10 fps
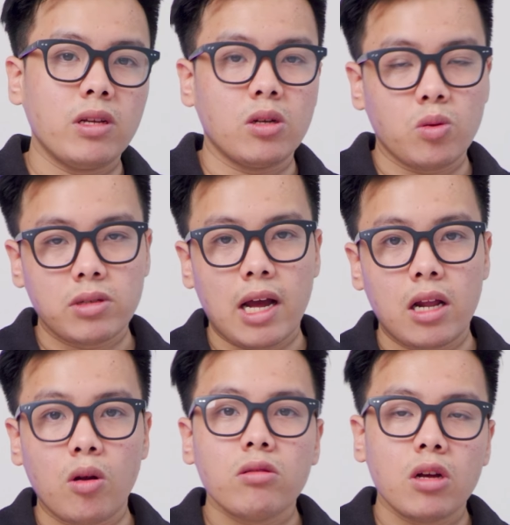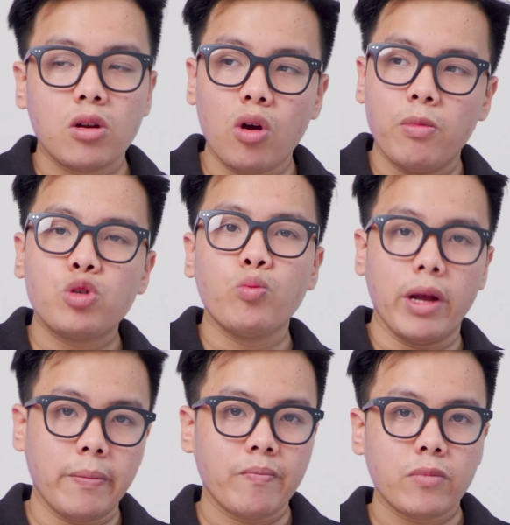mình sử dụng ra nó cũng tương đối mức trung
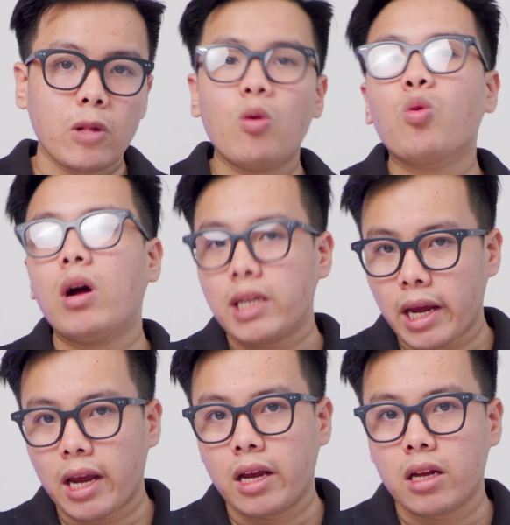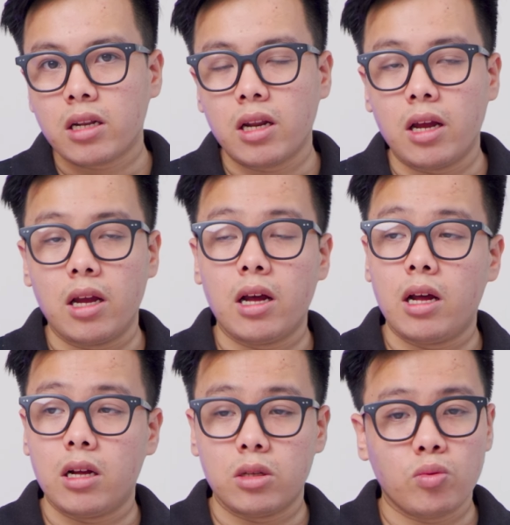bình nó không quá nhẹ để
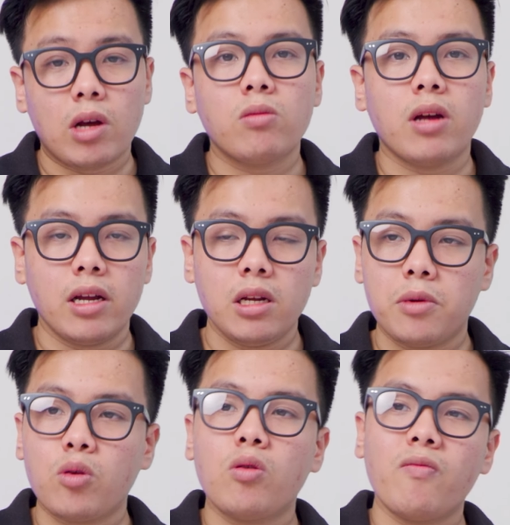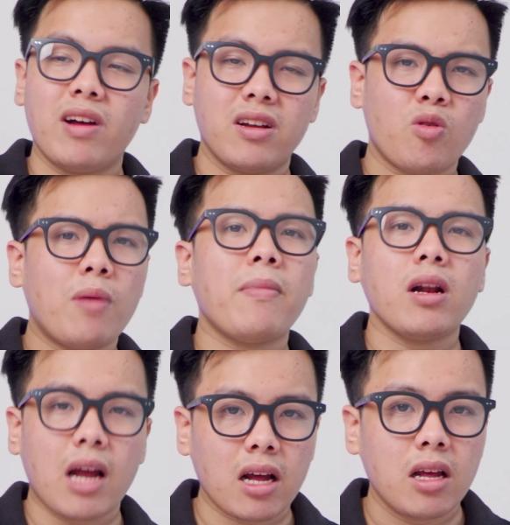uh, chúng ta không thấy nhưng nó cũng không phải quá mắc
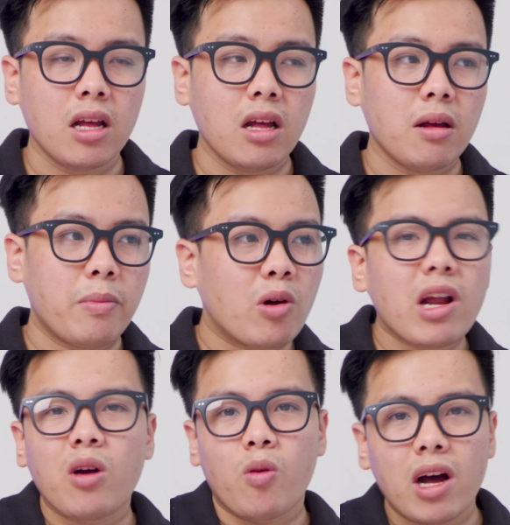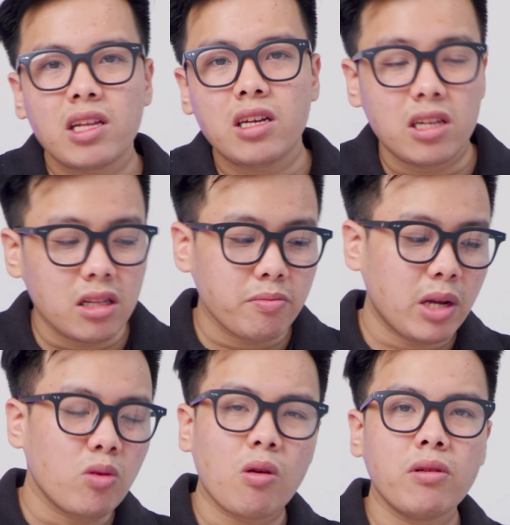nặng mà có nặng quá thì
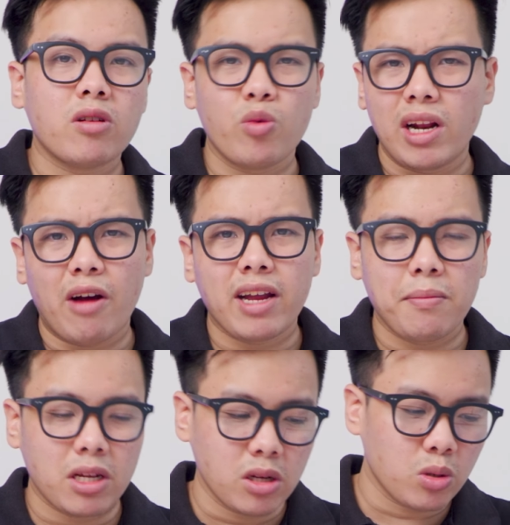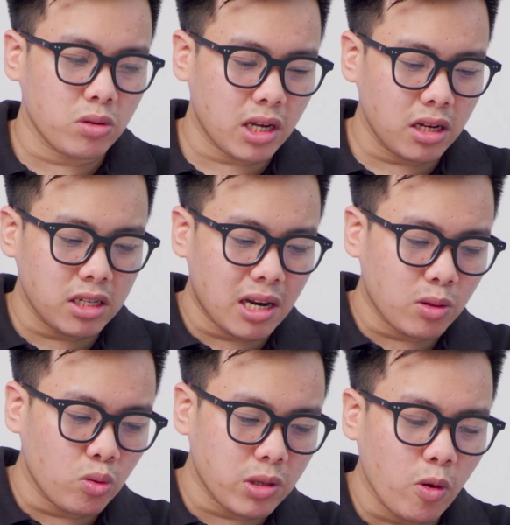mình cũng không khuyến cáo anh em là sử dụng trên những chiếc
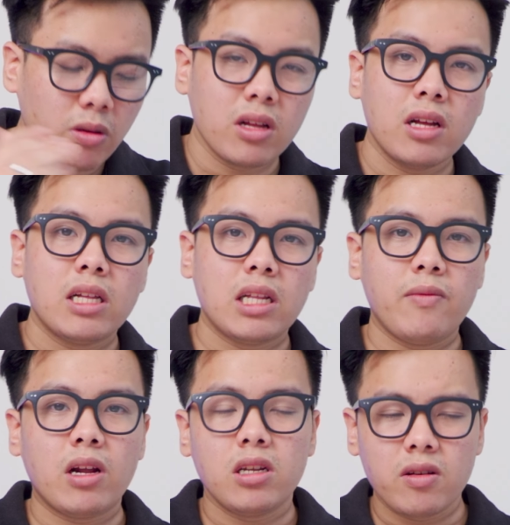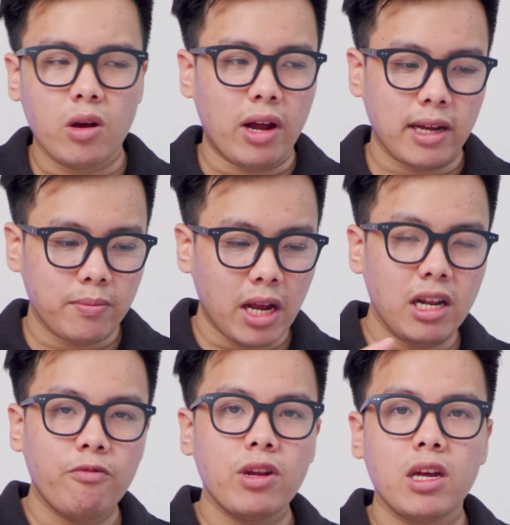laptop ultrabook tại vì là như kiểu anh em
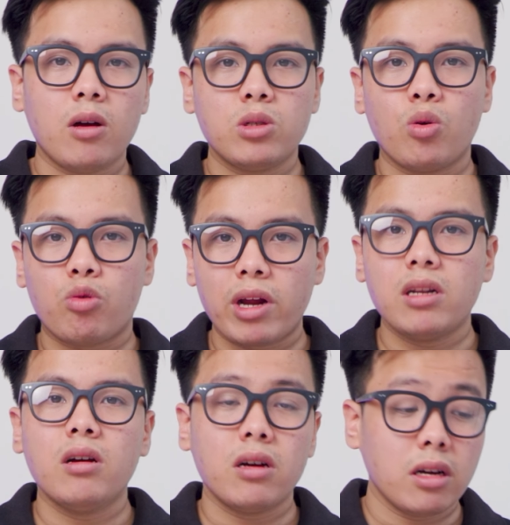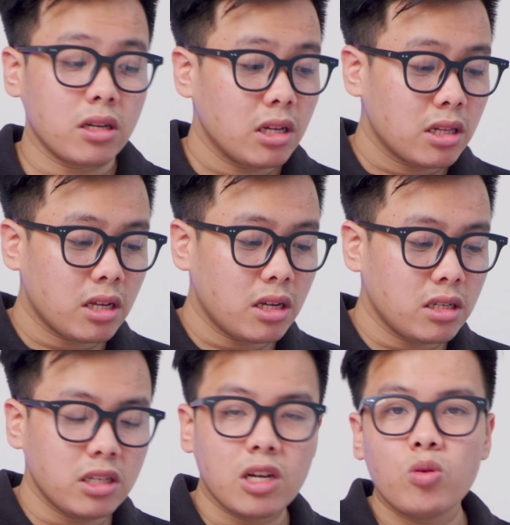edit video rồi render thì
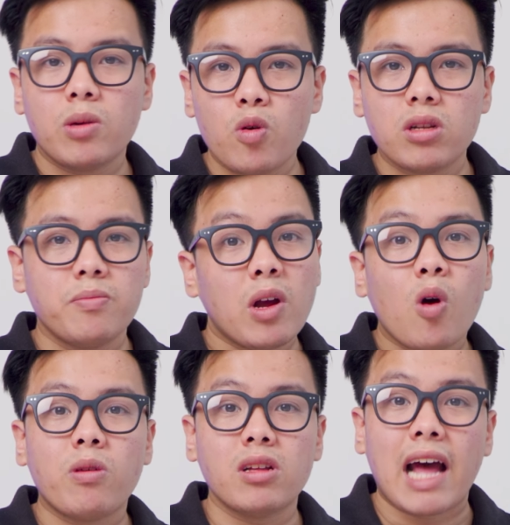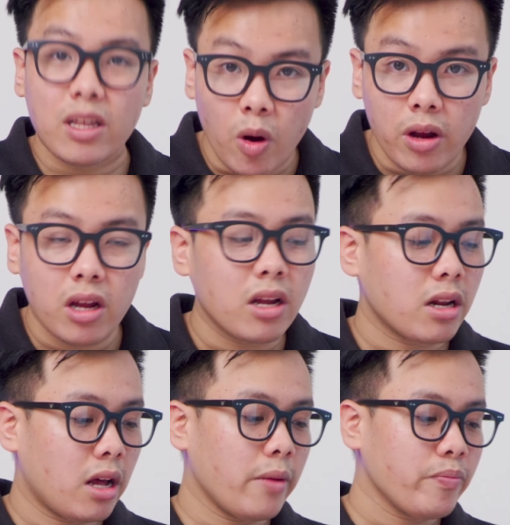những chiếc ultrabook thì mấy hôm nó đã rồi
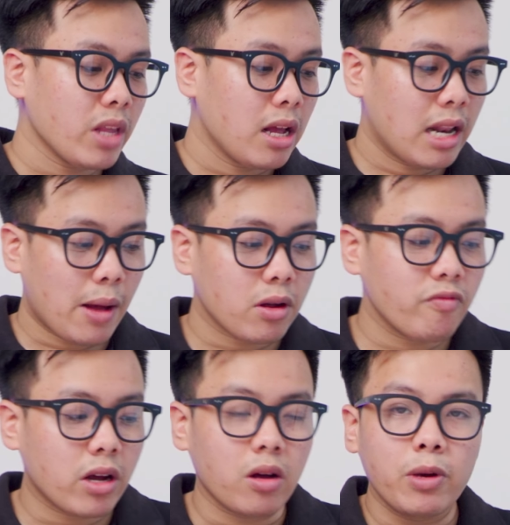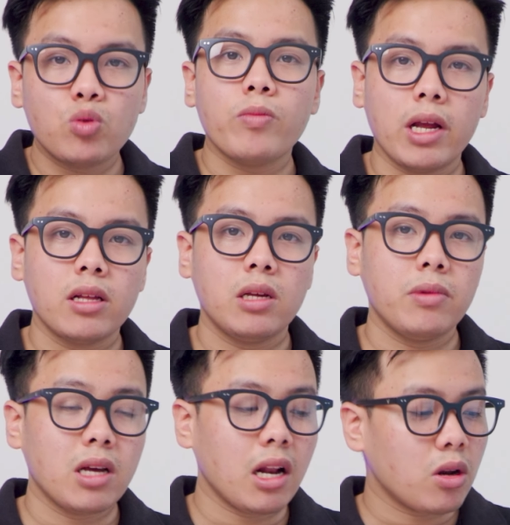đấy làm công việc ở mức trung bình thì
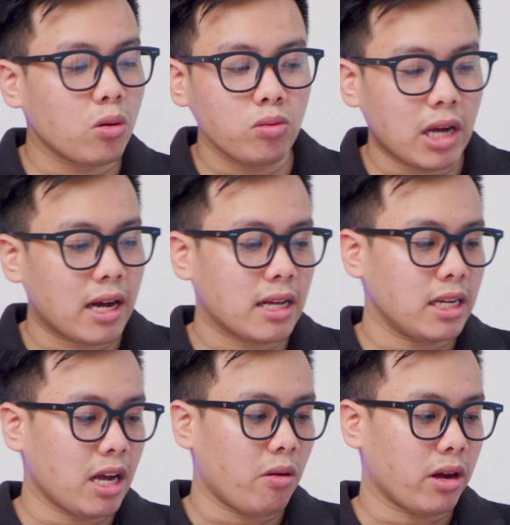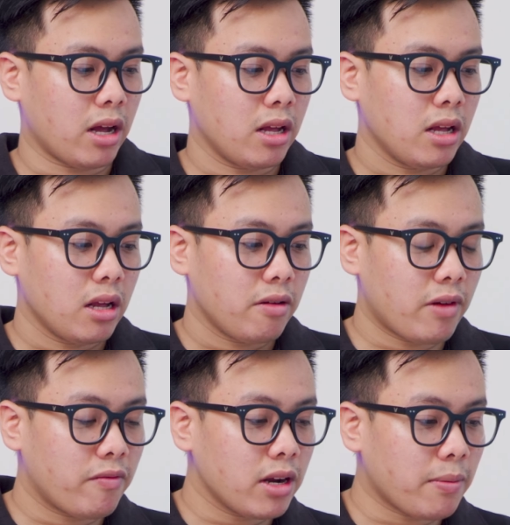mình thấy là nó cũng chẳng khác gì nhau cả
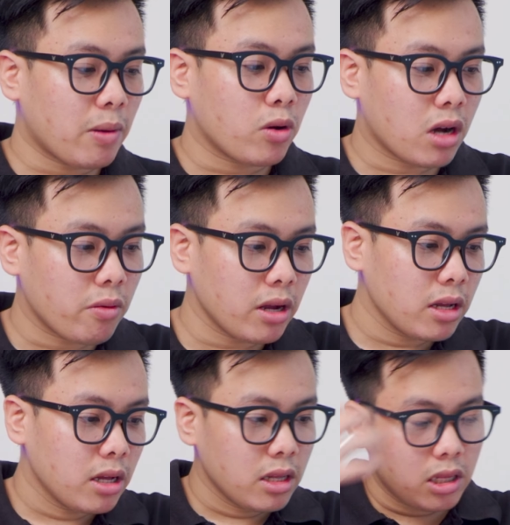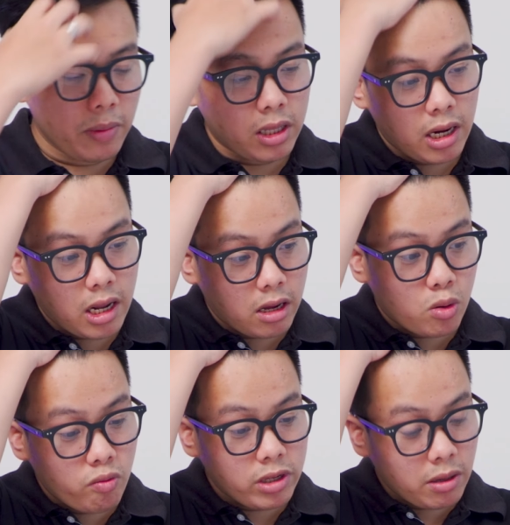và với 5510 ấy, thì mình thấy là
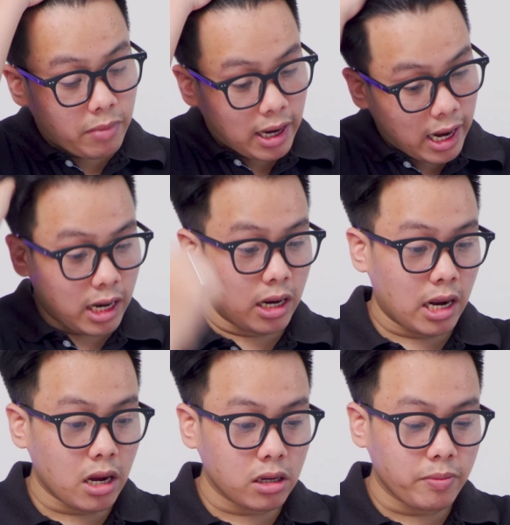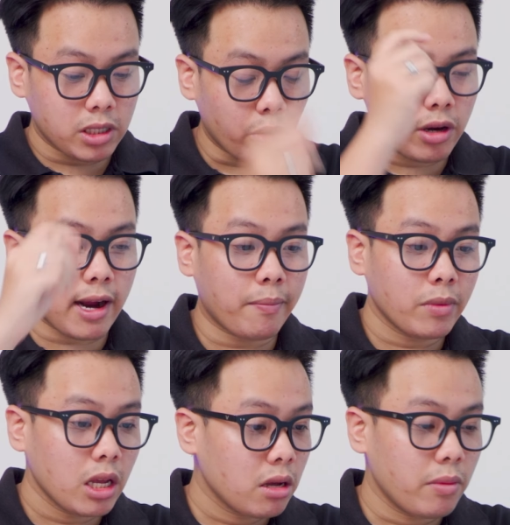cùng một chiếc máy này là nâng được 16 GB RAM
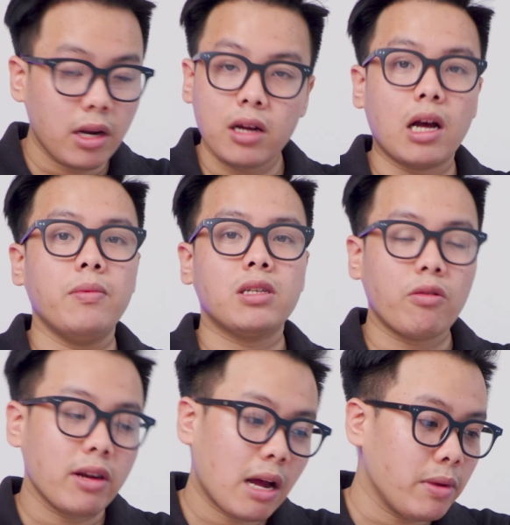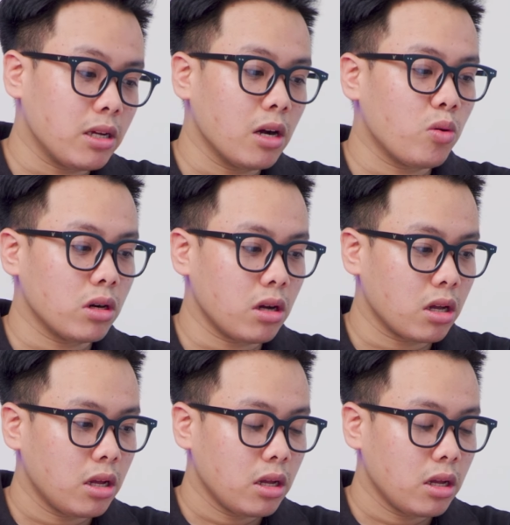mình nâng cả 16 GB RAM mình chơi luôn được